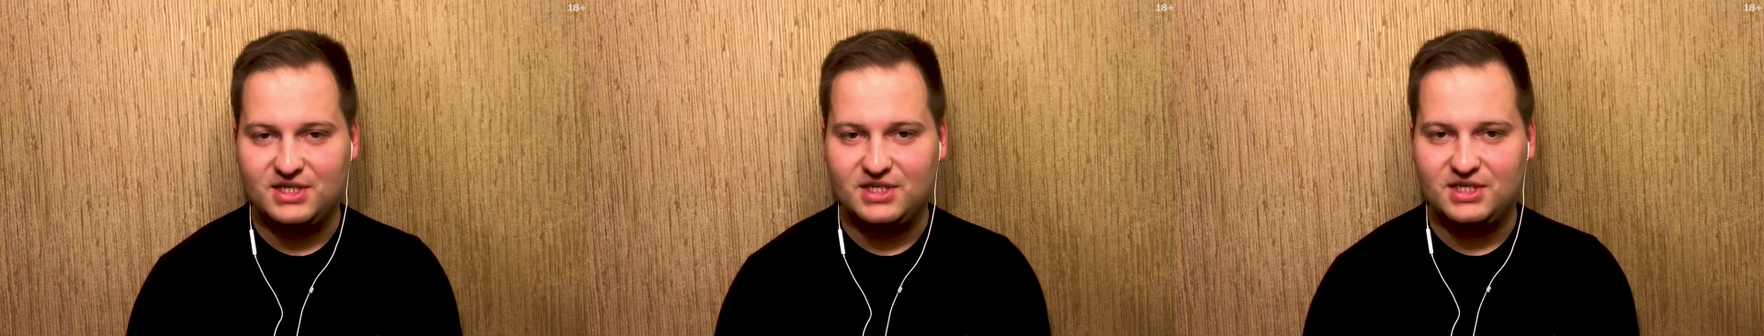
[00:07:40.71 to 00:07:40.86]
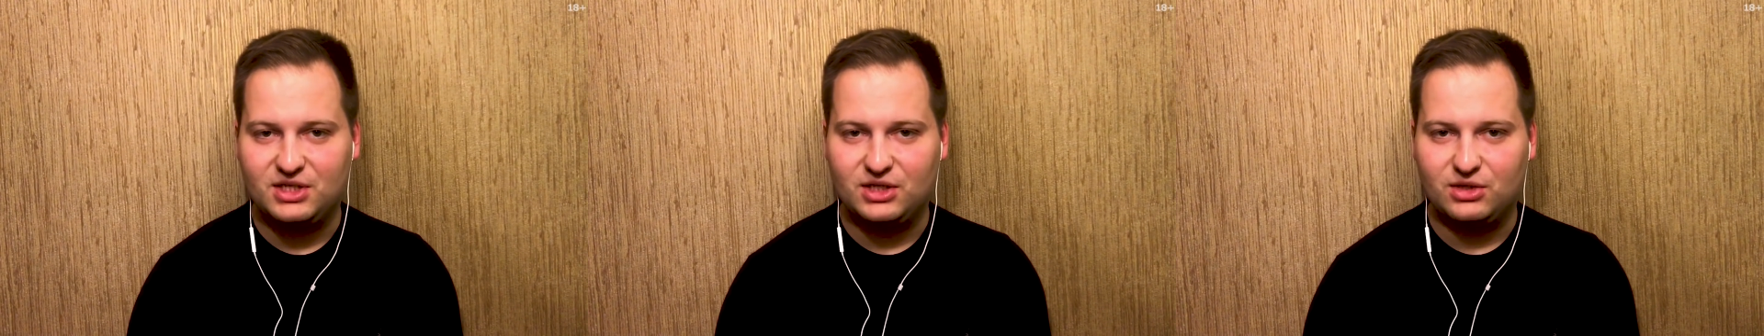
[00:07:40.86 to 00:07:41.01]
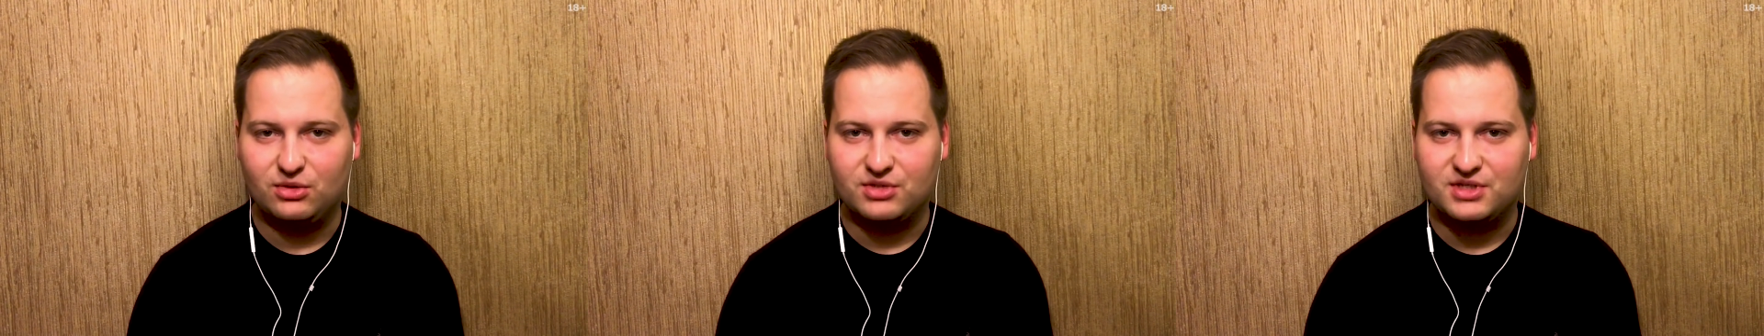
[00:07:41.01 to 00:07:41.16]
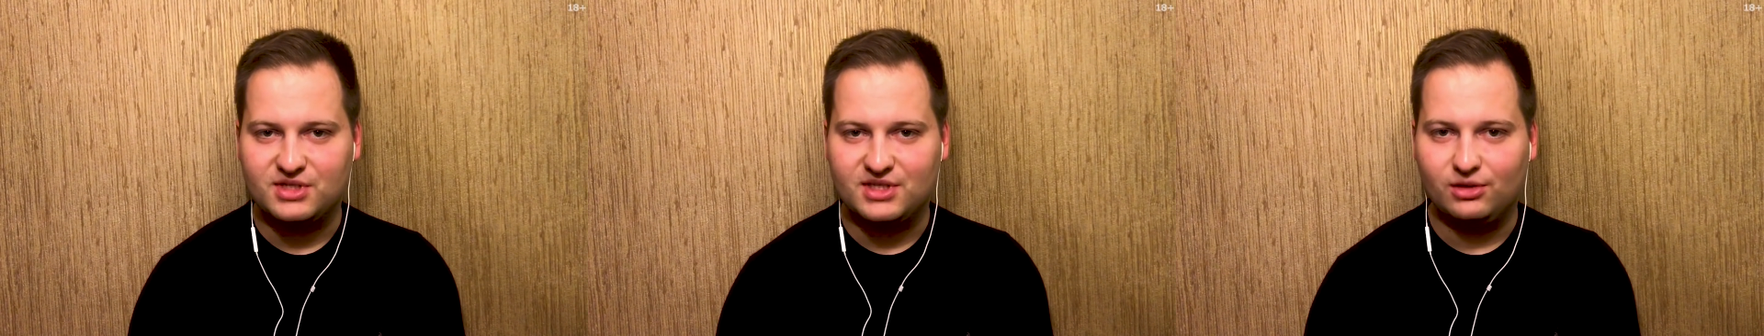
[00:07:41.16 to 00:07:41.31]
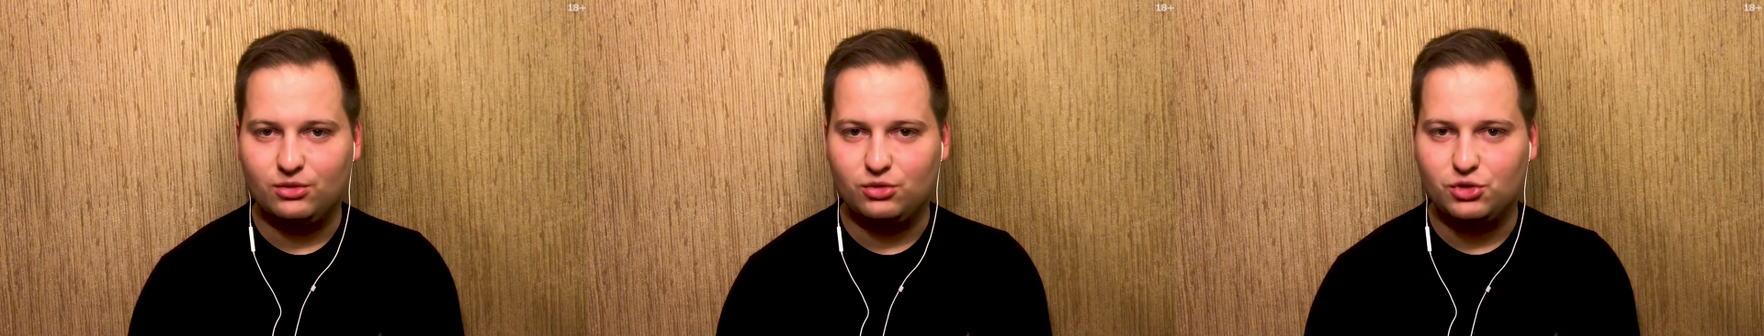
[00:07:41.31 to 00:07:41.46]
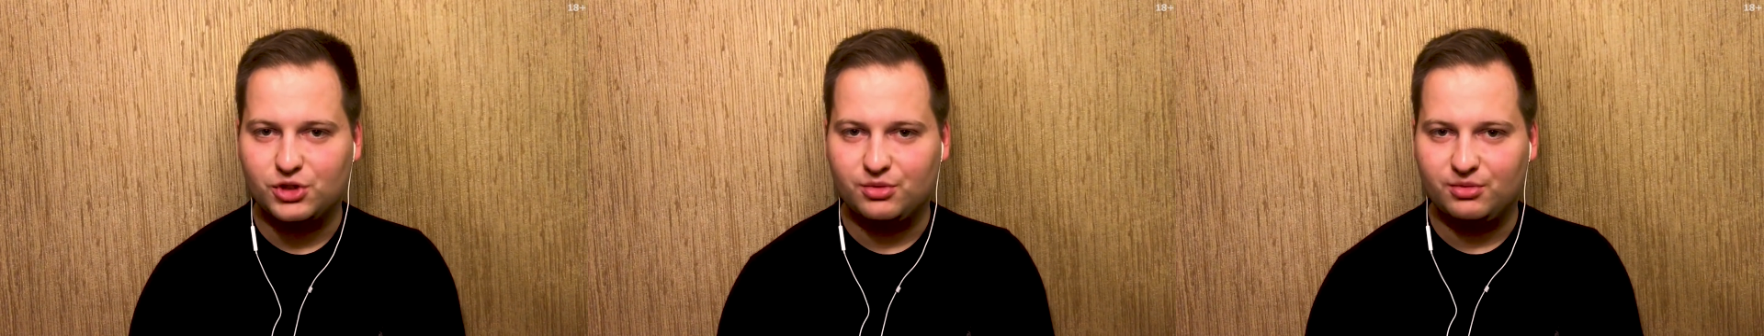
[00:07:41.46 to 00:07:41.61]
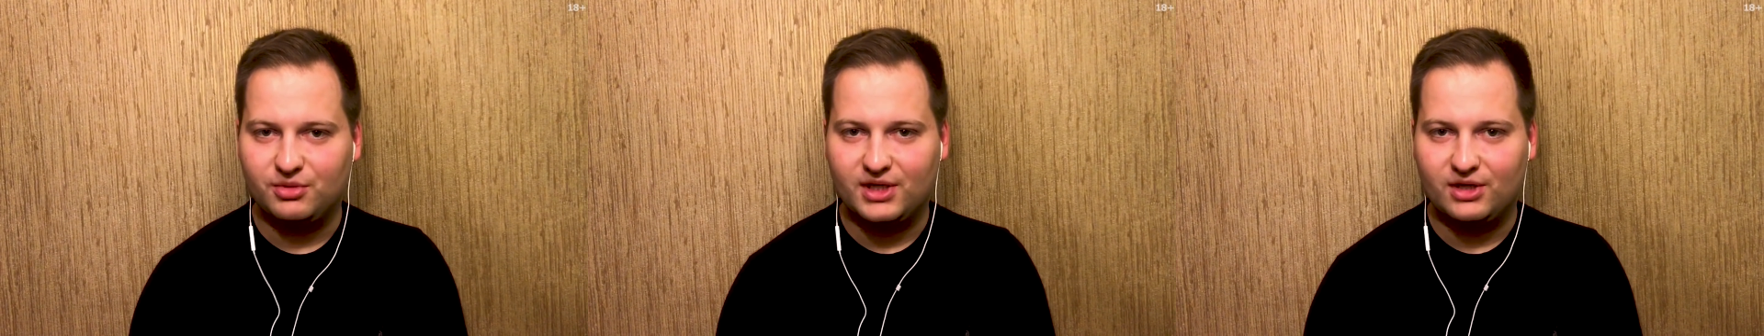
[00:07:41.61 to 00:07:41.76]
статистике он стал
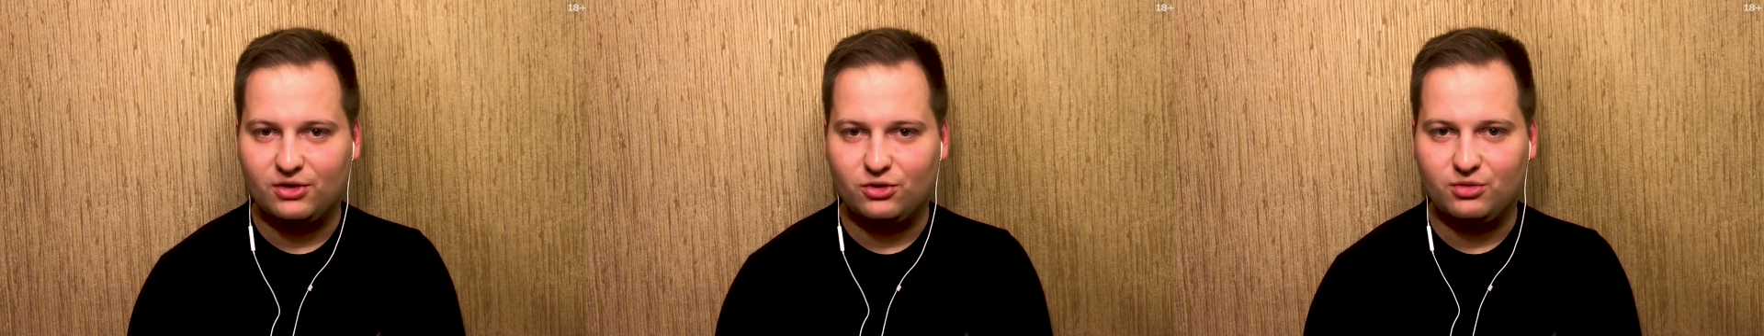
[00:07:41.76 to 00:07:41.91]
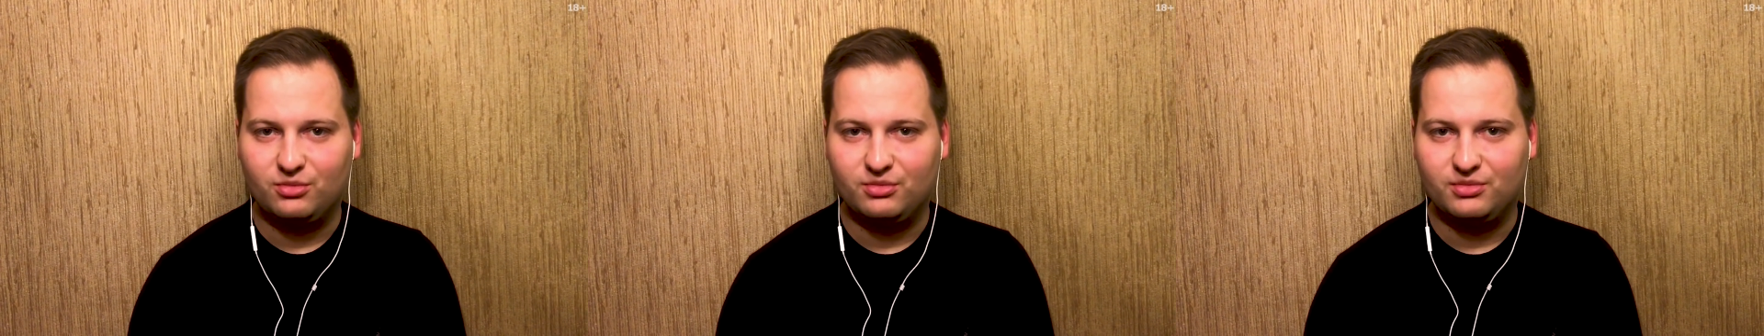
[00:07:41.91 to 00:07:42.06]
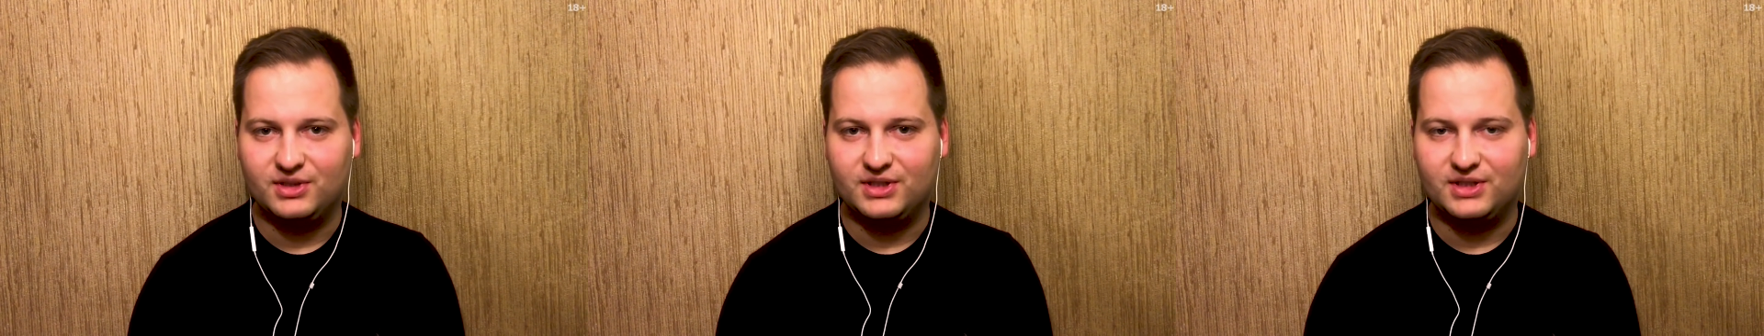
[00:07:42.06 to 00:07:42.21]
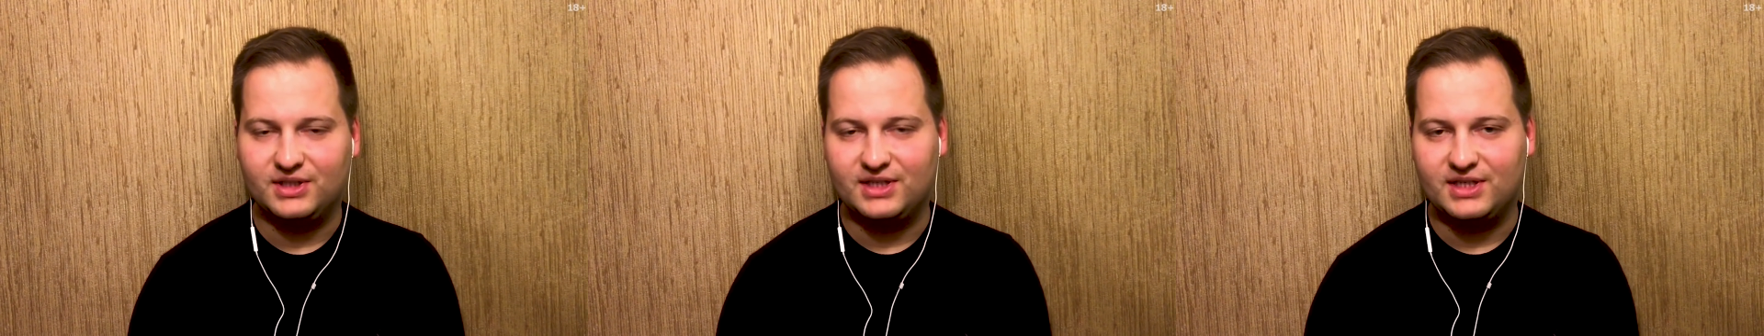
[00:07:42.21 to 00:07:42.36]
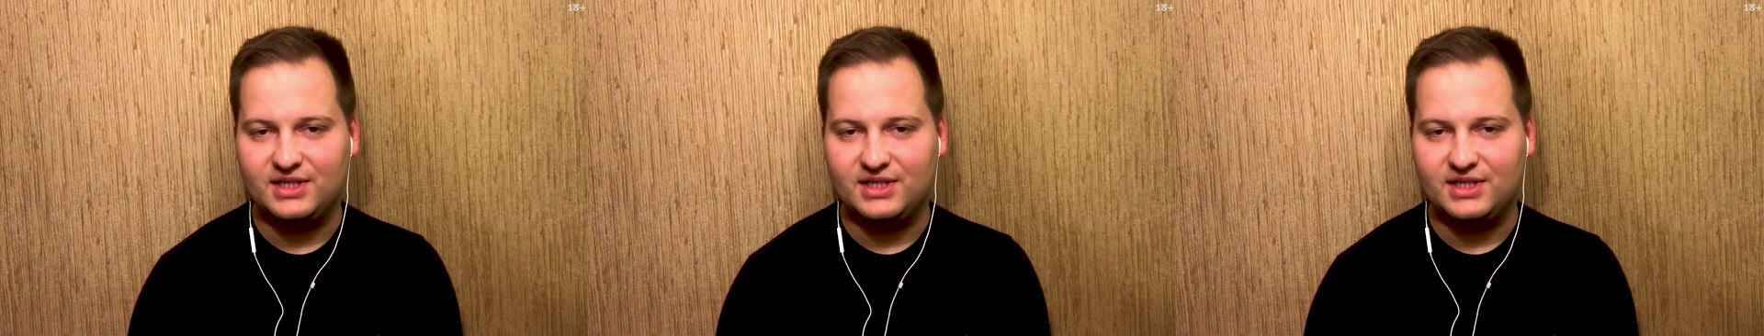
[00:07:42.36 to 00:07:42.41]
лучшим игроком э,